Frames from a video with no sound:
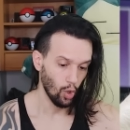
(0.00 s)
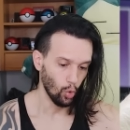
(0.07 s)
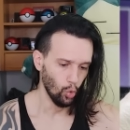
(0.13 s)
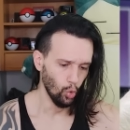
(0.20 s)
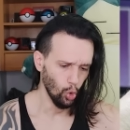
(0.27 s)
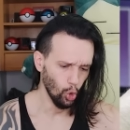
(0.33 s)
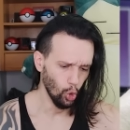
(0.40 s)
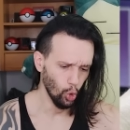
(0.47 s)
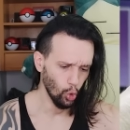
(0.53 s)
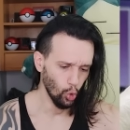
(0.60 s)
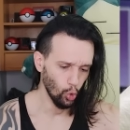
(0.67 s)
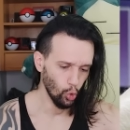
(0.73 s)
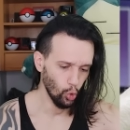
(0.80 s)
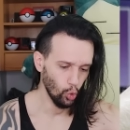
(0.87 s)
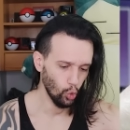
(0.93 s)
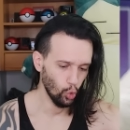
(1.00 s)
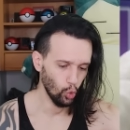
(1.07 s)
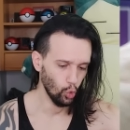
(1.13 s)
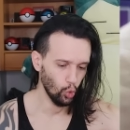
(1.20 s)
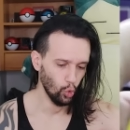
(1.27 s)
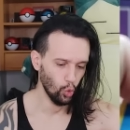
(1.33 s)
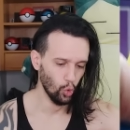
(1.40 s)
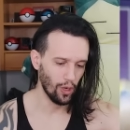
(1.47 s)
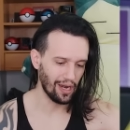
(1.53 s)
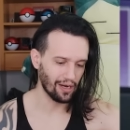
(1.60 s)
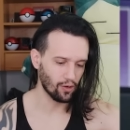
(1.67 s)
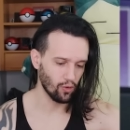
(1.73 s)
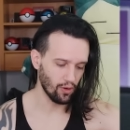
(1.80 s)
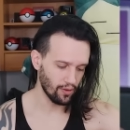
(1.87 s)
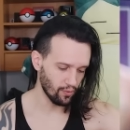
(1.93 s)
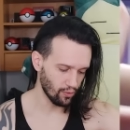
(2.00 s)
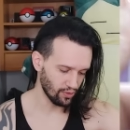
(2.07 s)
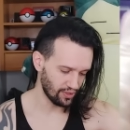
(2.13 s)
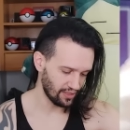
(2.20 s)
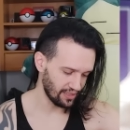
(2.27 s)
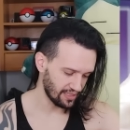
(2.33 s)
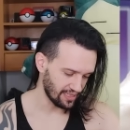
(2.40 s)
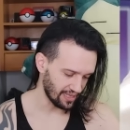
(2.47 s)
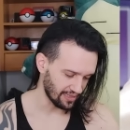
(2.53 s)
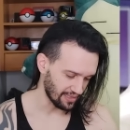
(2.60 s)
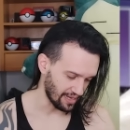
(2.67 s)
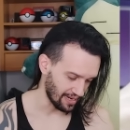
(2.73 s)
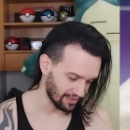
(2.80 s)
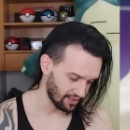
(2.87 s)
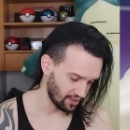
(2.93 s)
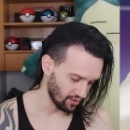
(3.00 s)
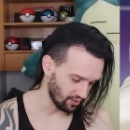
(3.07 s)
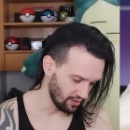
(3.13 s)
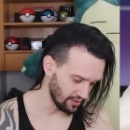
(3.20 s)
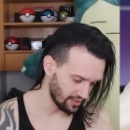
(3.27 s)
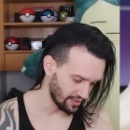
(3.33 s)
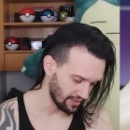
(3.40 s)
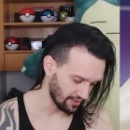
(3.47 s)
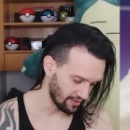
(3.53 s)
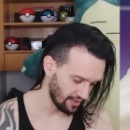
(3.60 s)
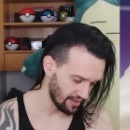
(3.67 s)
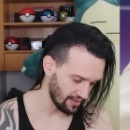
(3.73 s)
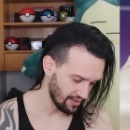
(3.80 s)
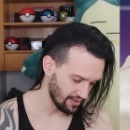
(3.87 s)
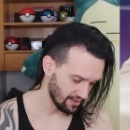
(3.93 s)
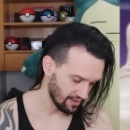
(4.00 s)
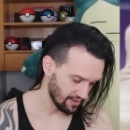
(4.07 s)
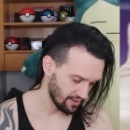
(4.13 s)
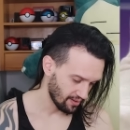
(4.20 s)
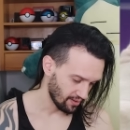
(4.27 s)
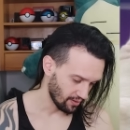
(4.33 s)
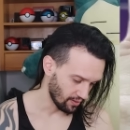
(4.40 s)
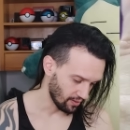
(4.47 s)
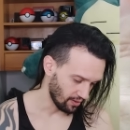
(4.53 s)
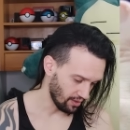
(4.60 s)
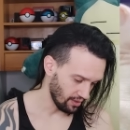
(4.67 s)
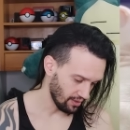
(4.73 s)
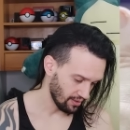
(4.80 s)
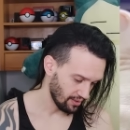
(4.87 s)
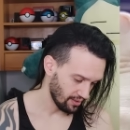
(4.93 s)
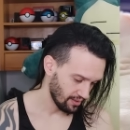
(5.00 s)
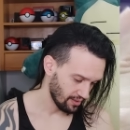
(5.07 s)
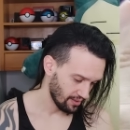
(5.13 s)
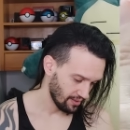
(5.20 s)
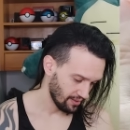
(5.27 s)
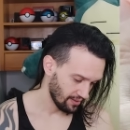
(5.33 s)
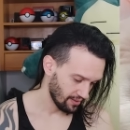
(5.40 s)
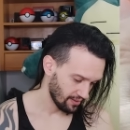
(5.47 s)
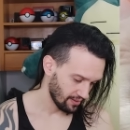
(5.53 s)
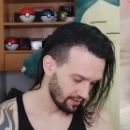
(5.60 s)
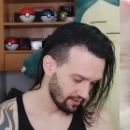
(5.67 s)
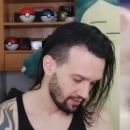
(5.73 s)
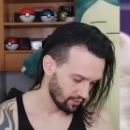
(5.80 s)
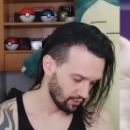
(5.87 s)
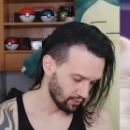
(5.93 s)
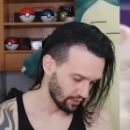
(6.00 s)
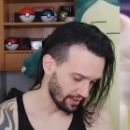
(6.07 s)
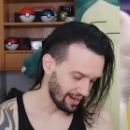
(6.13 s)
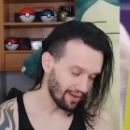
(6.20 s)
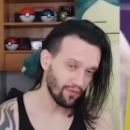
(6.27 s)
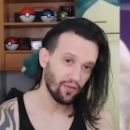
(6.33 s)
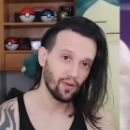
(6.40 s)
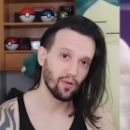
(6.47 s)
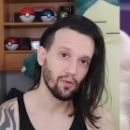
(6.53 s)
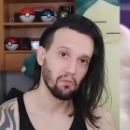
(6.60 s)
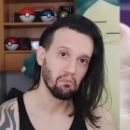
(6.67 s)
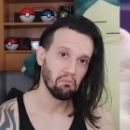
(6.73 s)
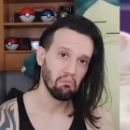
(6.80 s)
Uh, agora eu gostei desse ataque. Olha, sentei. Ó, holográfico.